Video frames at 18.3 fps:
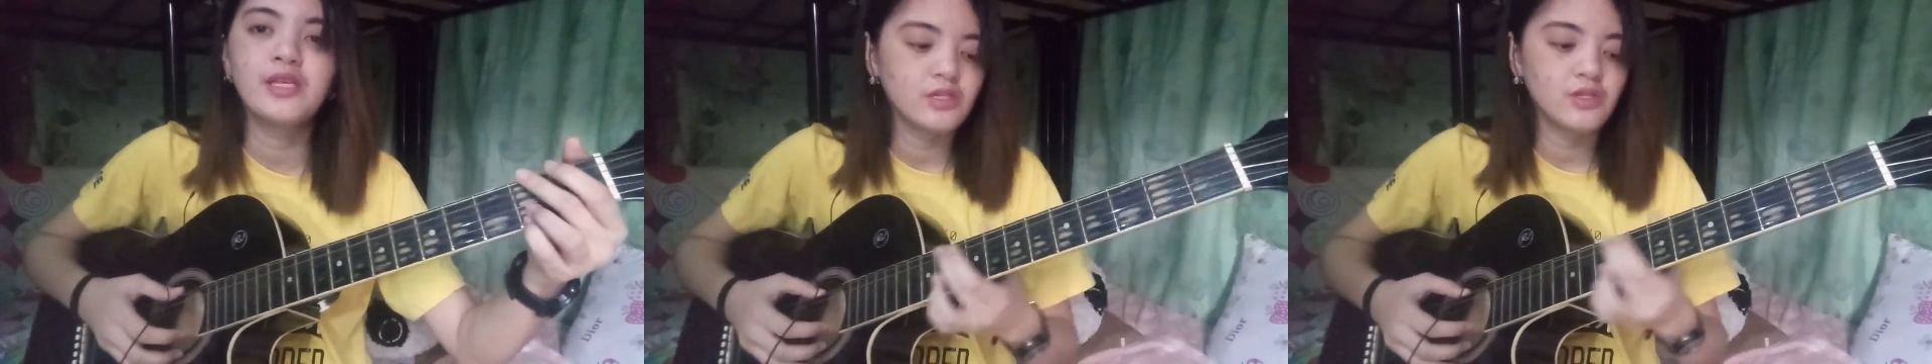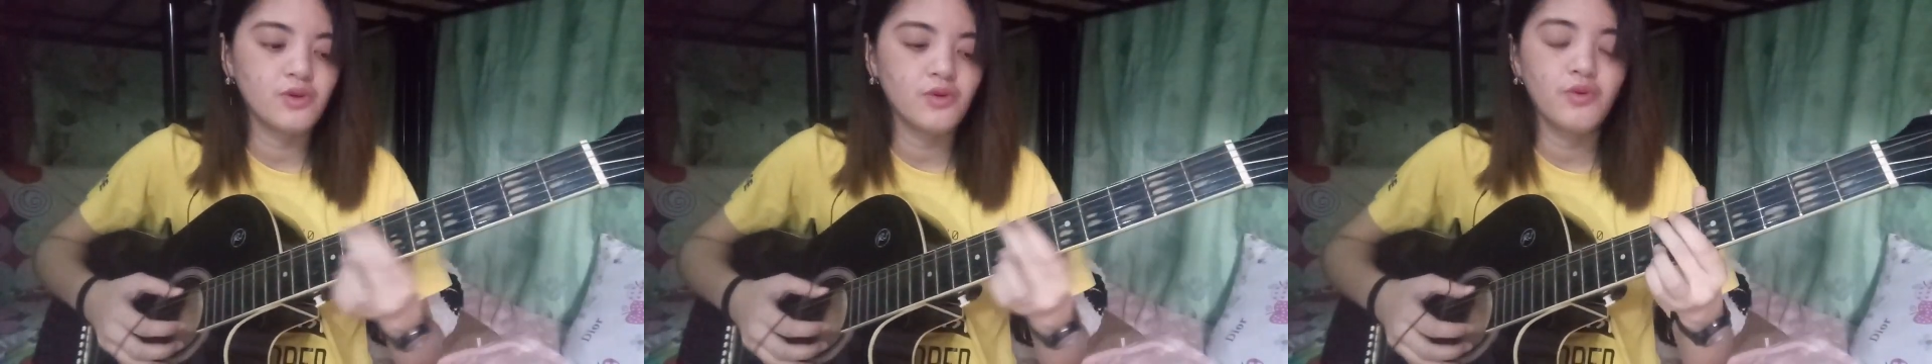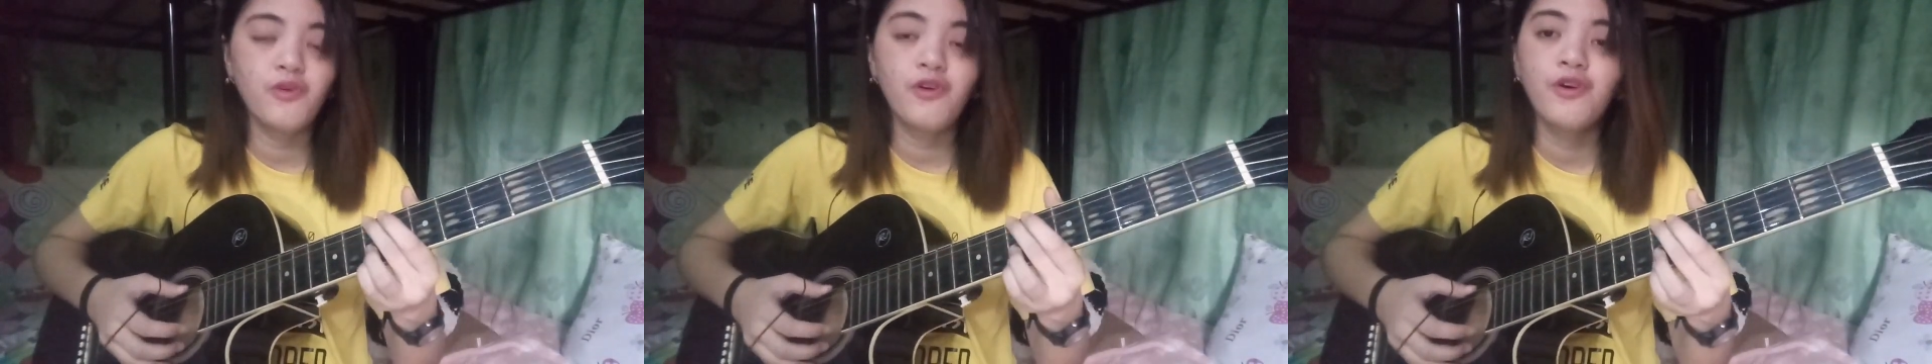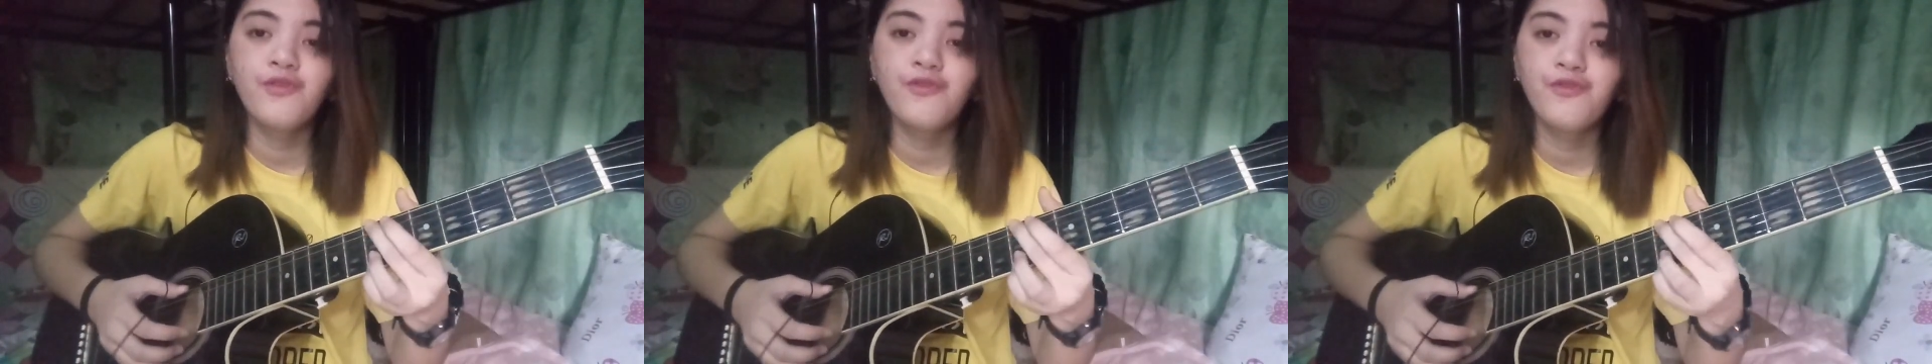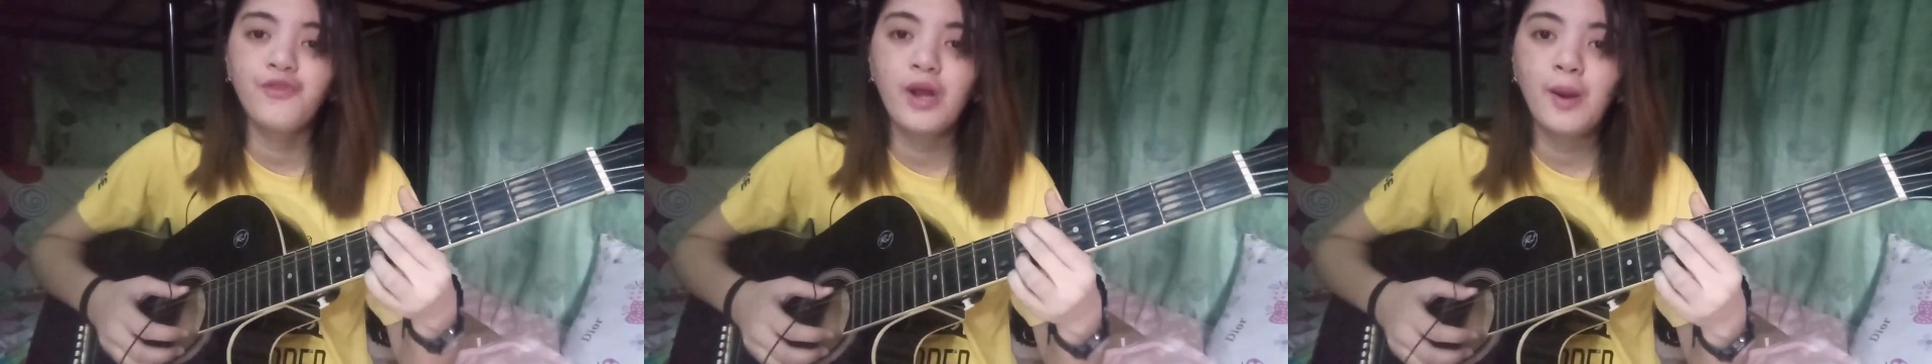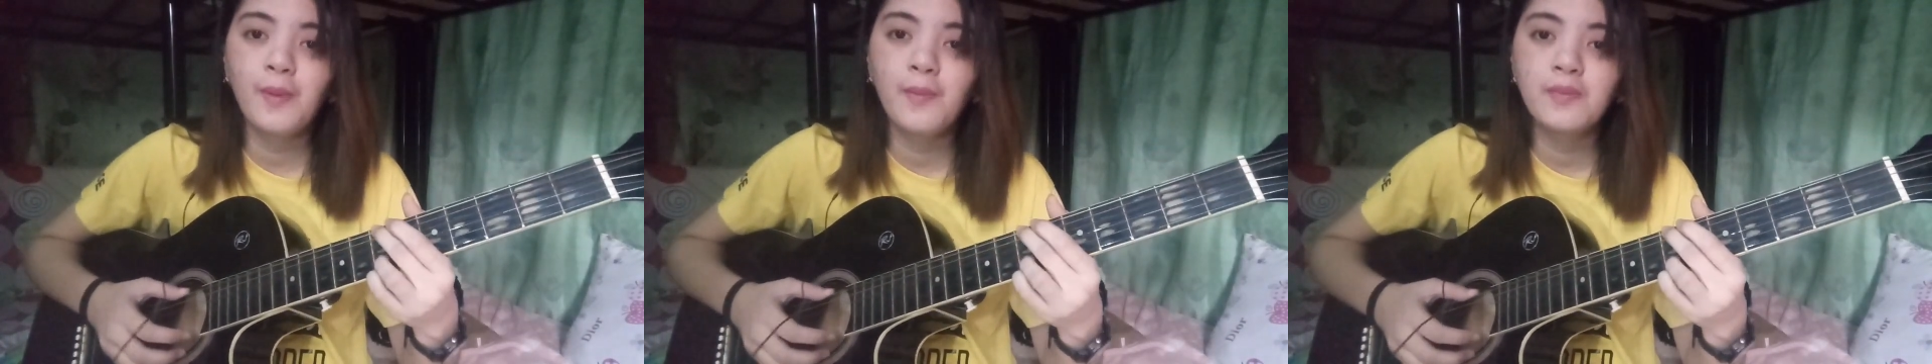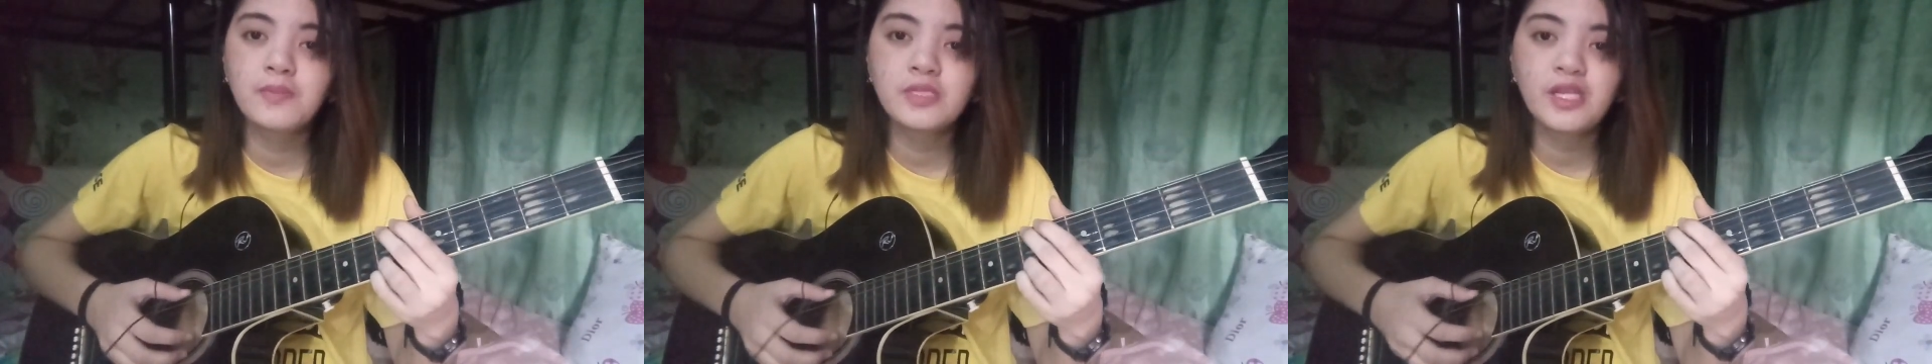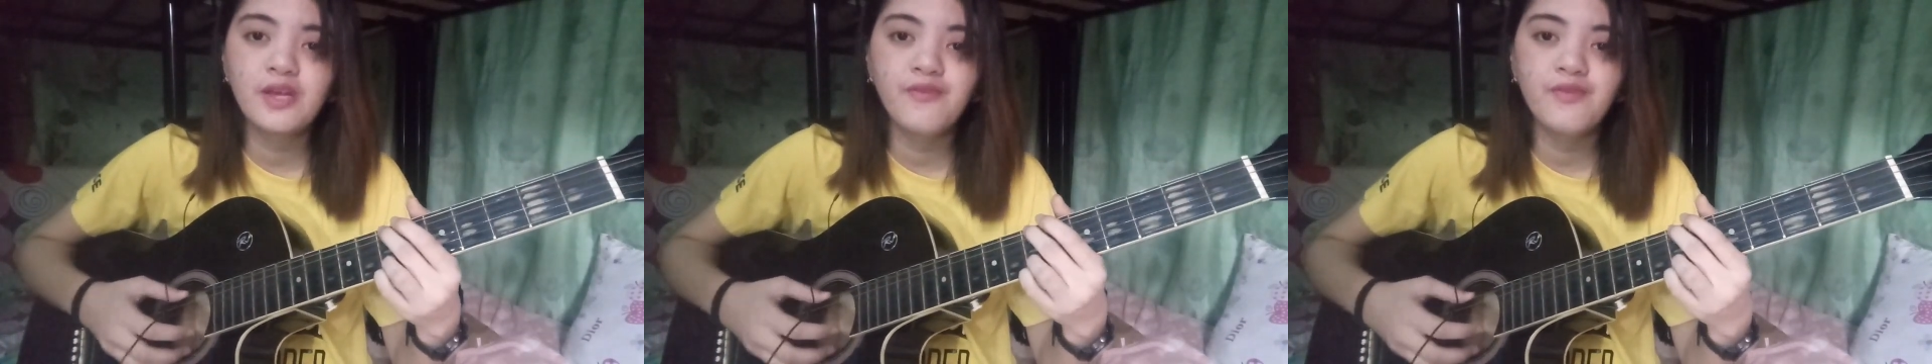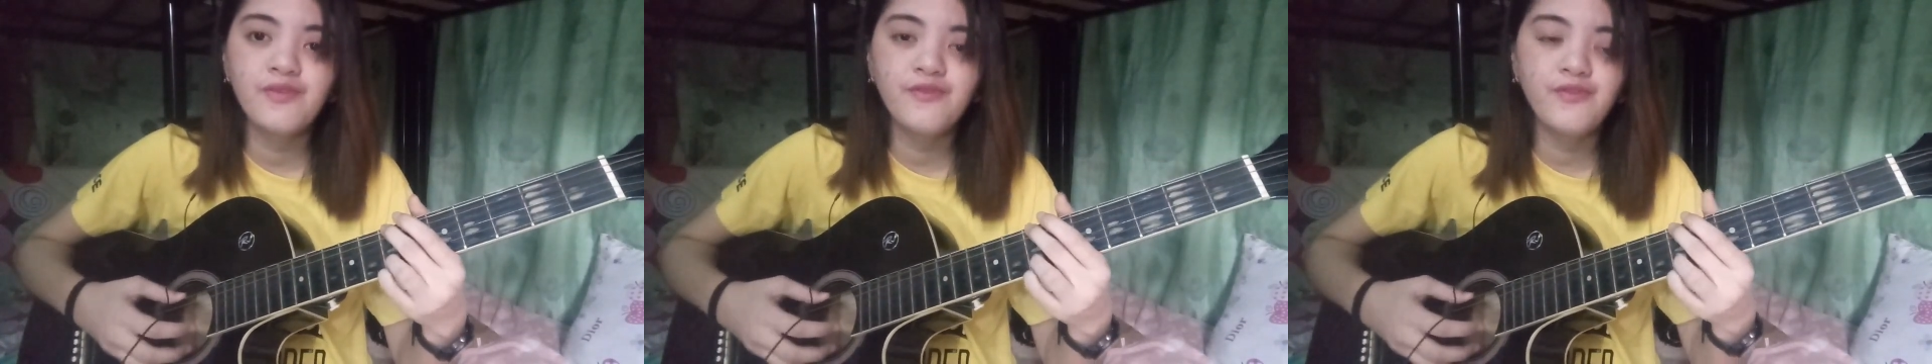So, from
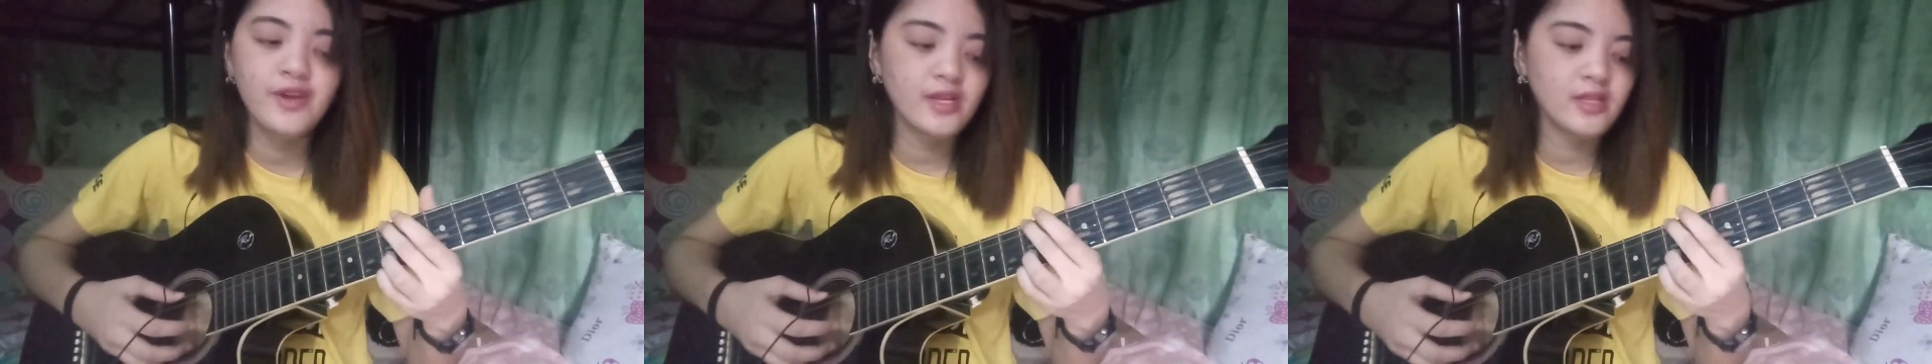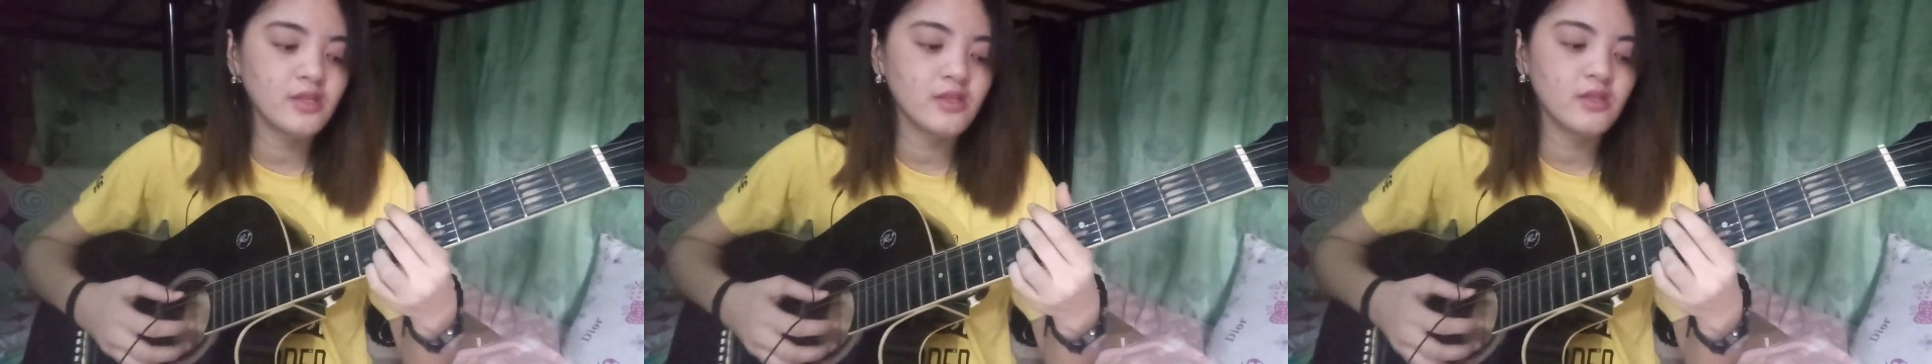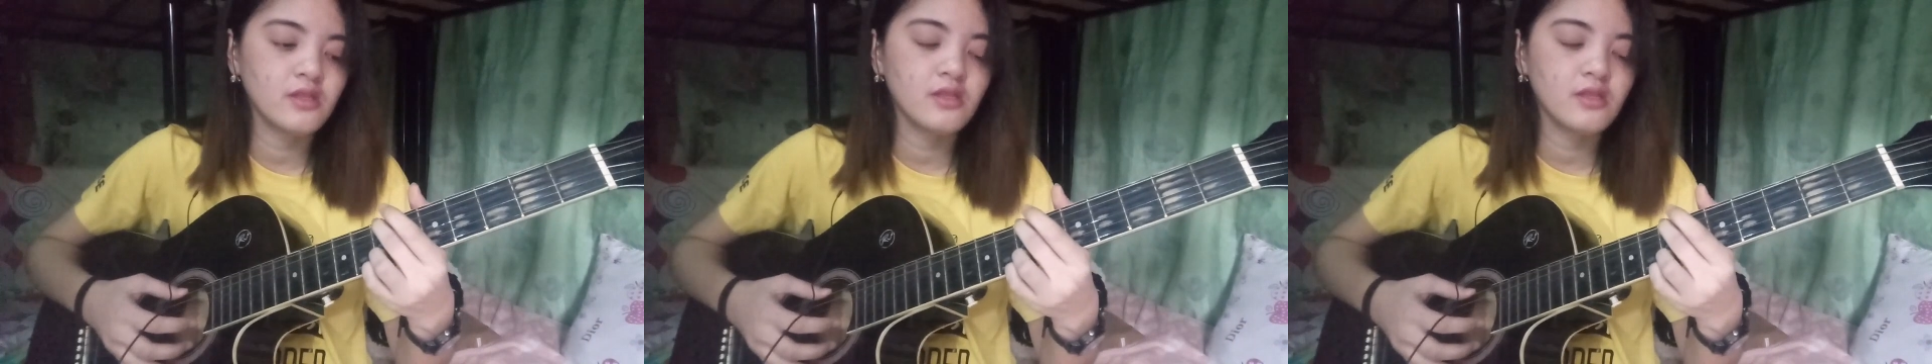7 fret